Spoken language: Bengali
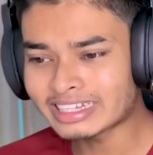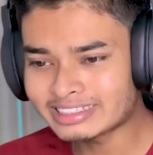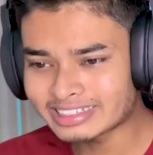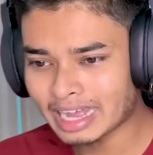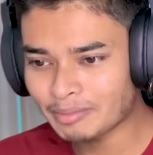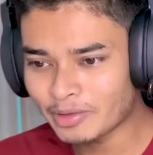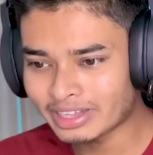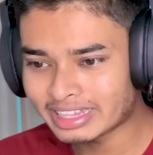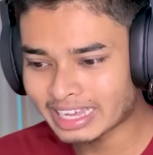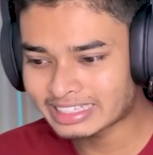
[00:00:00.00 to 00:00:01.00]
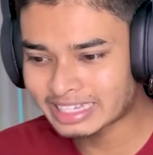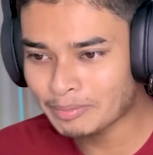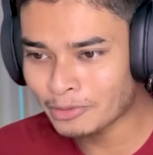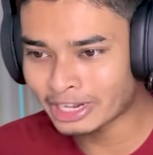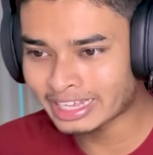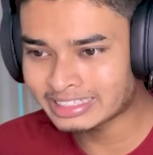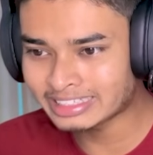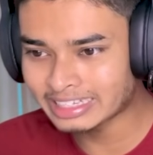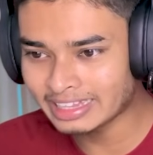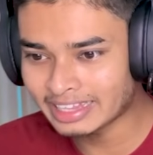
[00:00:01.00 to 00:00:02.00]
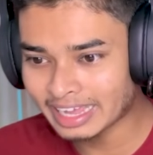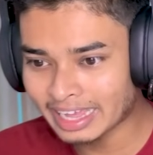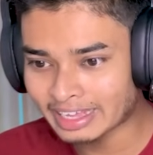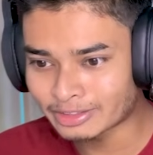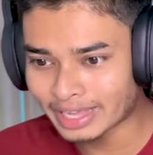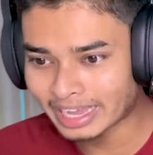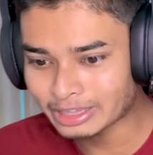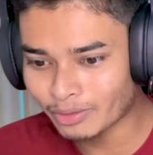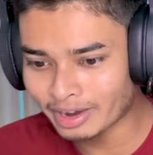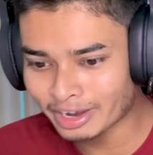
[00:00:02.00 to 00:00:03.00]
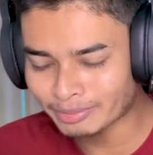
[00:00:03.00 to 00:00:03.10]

যাচ্ছে যে আমি ওখান থেকে এসকেপ করে গেছি জেল থেকে একে ধরার